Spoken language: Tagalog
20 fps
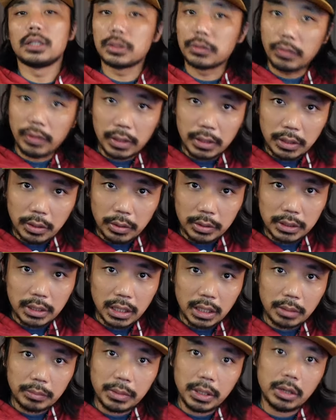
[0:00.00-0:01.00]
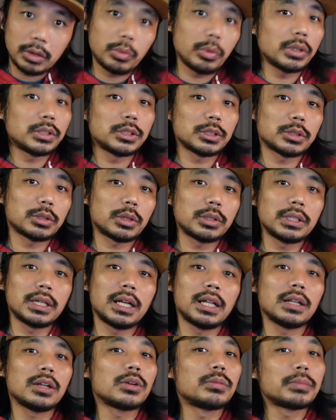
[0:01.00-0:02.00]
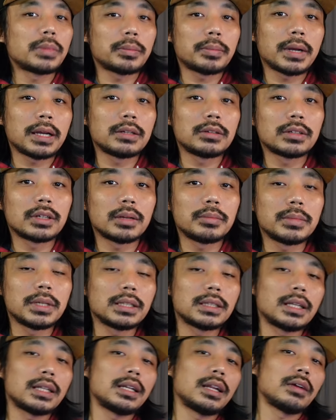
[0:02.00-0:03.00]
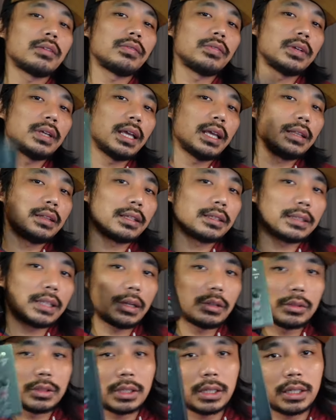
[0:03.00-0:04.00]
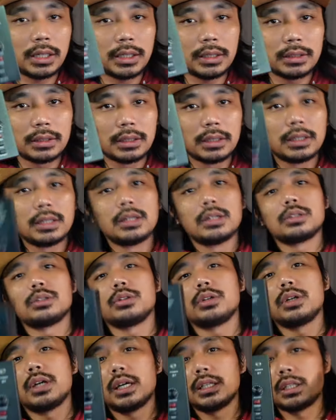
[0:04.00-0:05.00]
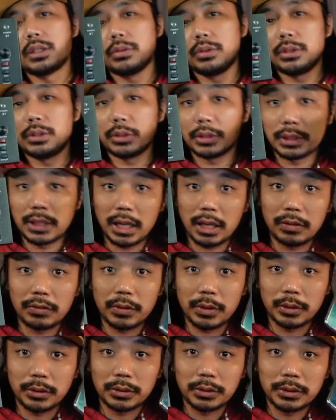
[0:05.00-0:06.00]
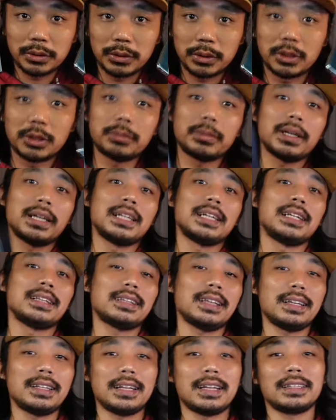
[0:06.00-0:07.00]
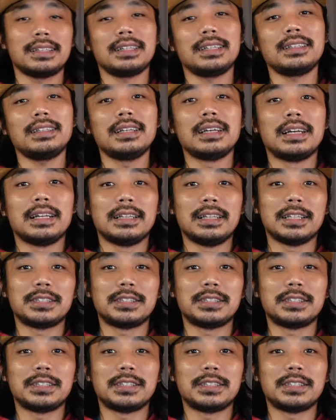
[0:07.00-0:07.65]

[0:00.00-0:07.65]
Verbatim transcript: This video is gonna be a quick tutorial kung paano gamitin ang V8 na sound card together with your cell phone. So ano pang hinintay natin?